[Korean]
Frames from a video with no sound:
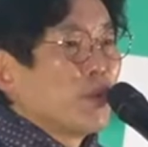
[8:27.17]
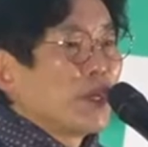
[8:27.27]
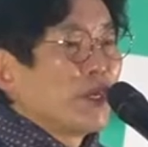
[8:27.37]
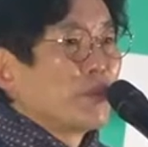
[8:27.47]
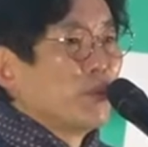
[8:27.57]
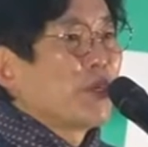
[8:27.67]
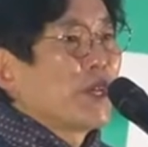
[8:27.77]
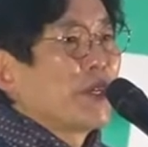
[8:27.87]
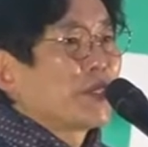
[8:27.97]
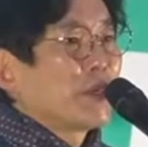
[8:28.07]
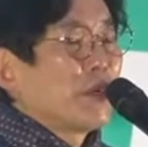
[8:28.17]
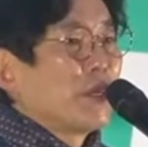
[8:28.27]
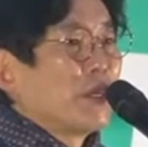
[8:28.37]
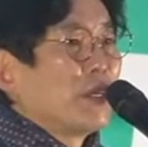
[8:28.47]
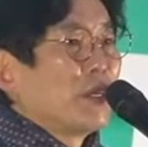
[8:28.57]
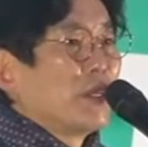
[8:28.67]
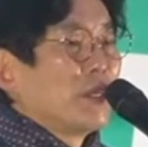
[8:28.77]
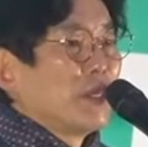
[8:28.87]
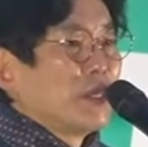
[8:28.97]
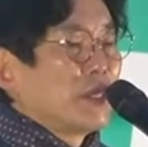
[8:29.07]
무능, 에 의해서
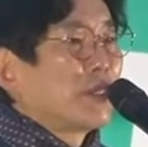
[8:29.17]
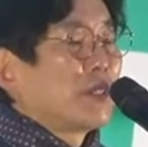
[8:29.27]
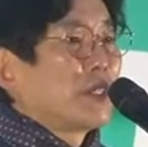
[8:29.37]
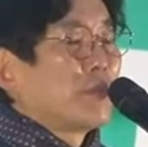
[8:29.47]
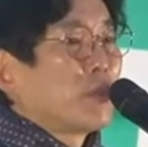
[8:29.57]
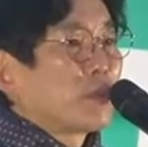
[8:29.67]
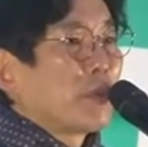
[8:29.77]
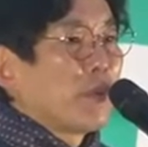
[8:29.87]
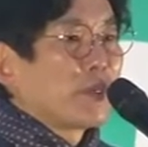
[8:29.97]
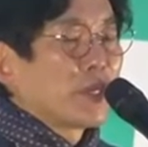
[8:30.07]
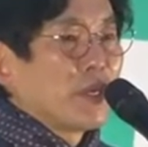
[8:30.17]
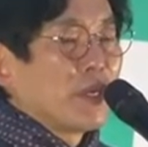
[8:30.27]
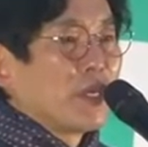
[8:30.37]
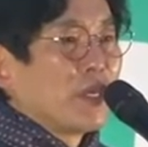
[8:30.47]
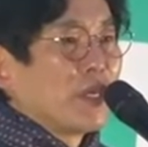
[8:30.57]
싫어지는 모습을 보면서